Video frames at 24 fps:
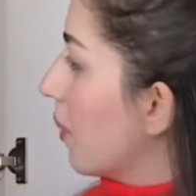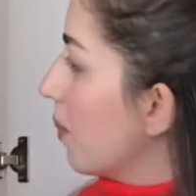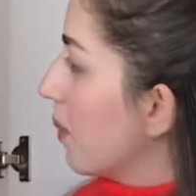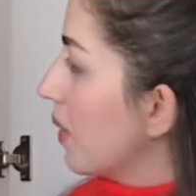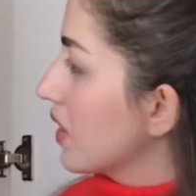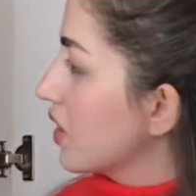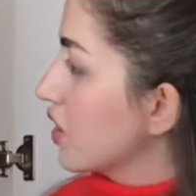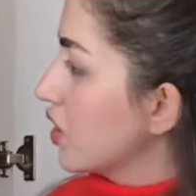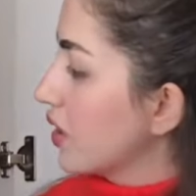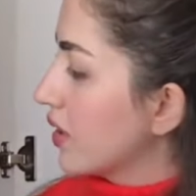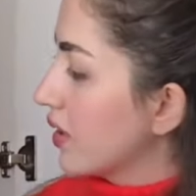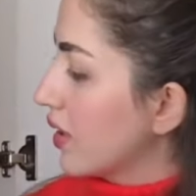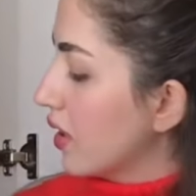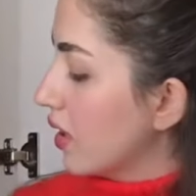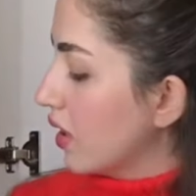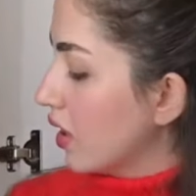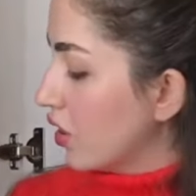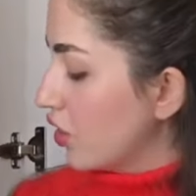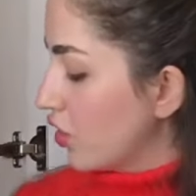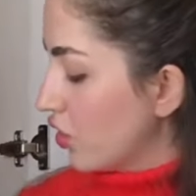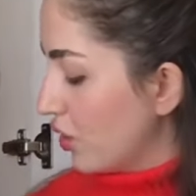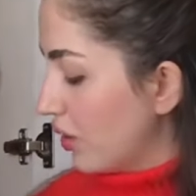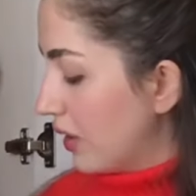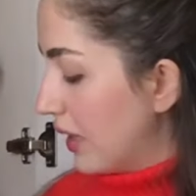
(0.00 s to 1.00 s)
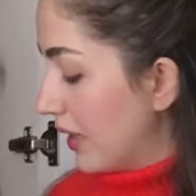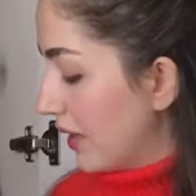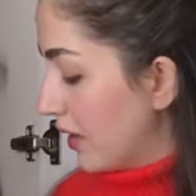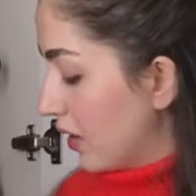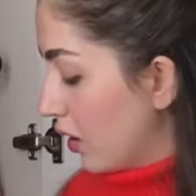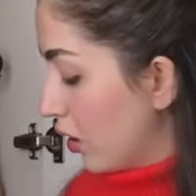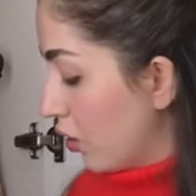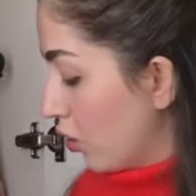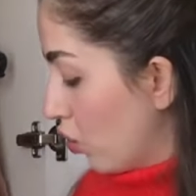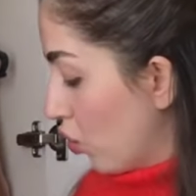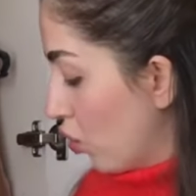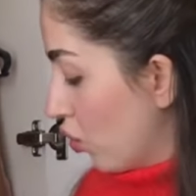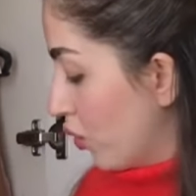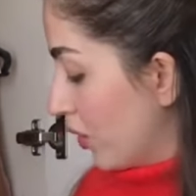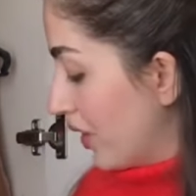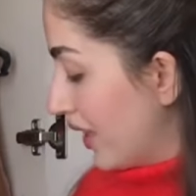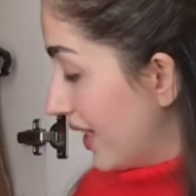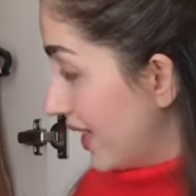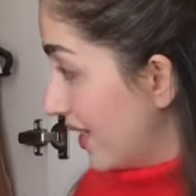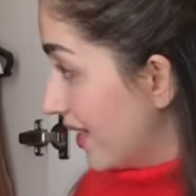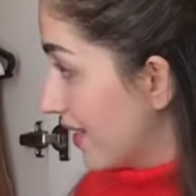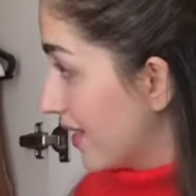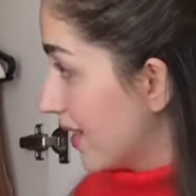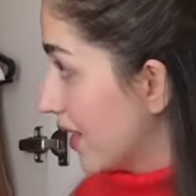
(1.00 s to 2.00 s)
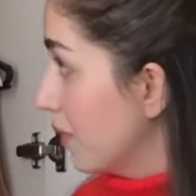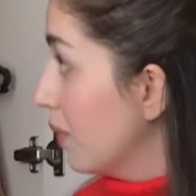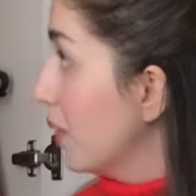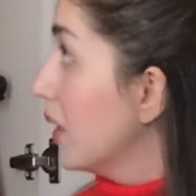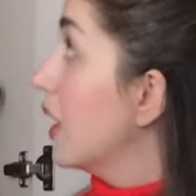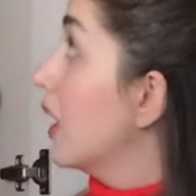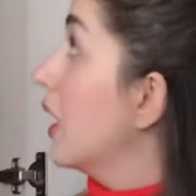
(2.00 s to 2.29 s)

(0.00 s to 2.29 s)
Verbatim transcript: başlatarak açık renklere doğru gitti.